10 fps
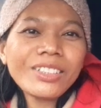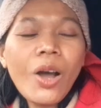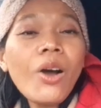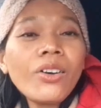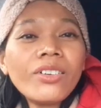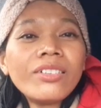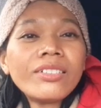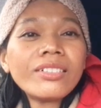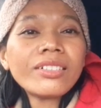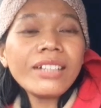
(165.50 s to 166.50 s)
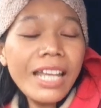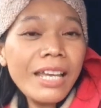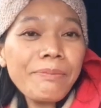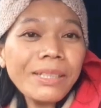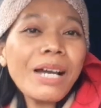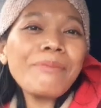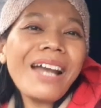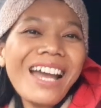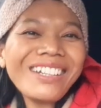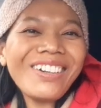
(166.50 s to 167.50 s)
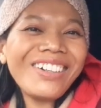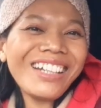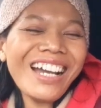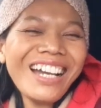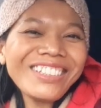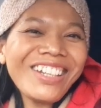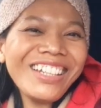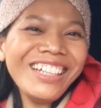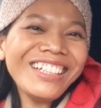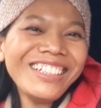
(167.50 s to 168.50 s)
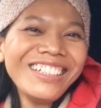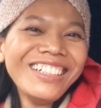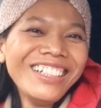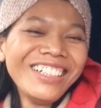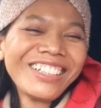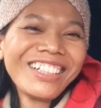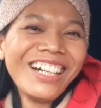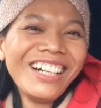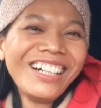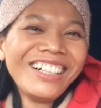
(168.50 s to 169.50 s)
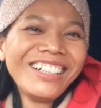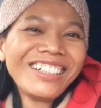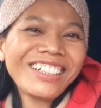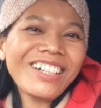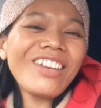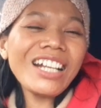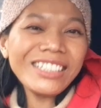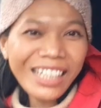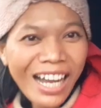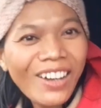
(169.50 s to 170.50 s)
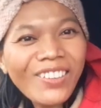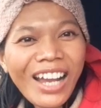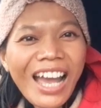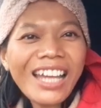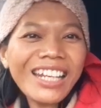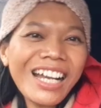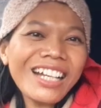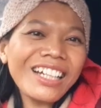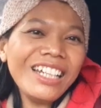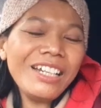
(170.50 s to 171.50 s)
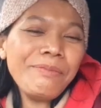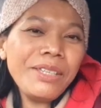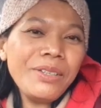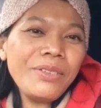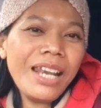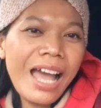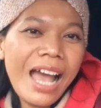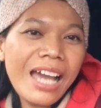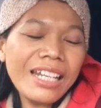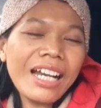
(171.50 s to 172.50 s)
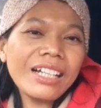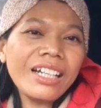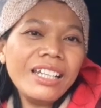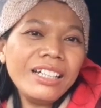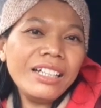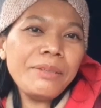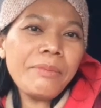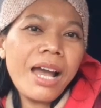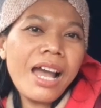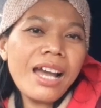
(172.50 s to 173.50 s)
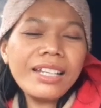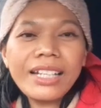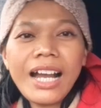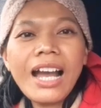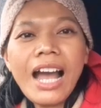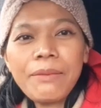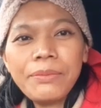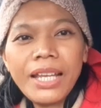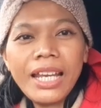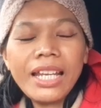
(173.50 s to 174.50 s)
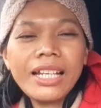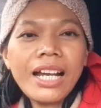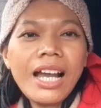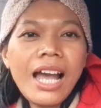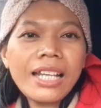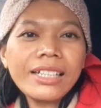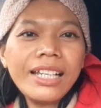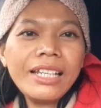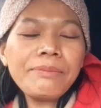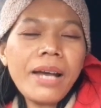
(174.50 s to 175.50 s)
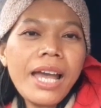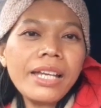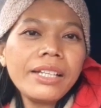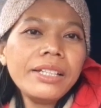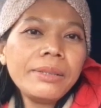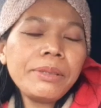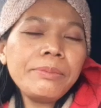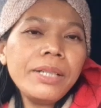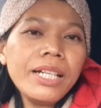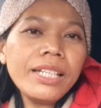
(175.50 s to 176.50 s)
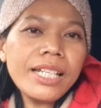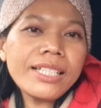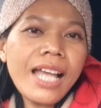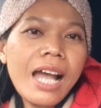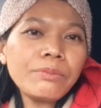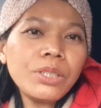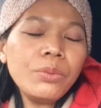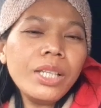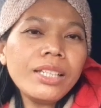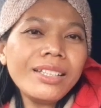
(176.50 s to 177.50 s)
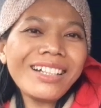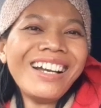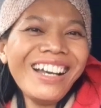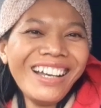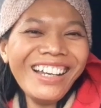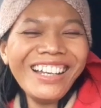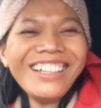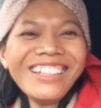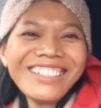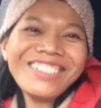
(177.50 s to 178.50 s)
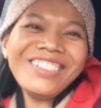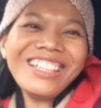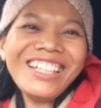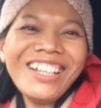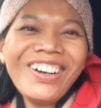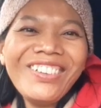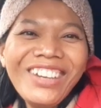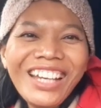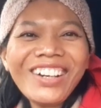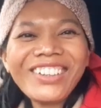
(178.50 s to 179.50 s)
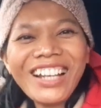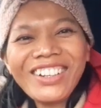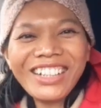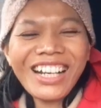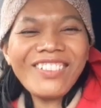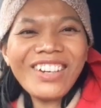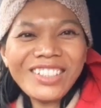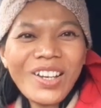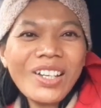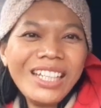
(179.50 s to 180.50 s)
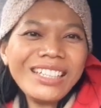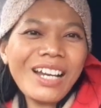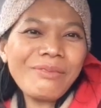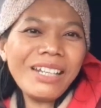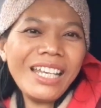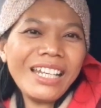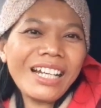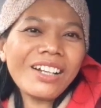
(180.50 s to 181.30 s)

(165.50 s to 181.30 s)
ต้องรีบไปทำงานก่อนนะคะ ตอนนี้คืออกำลังจะเข้างานนะคะก็เลยมีเวลานะคะก็เลยมานะคะอัปเดตนะคะอัดคลิปให้เพื่อนๆได้ทราบชีวิตนะคะชีวิตในนอร์เวย์ของเรานะคะว่าตอนนี้ทำอะไรนะ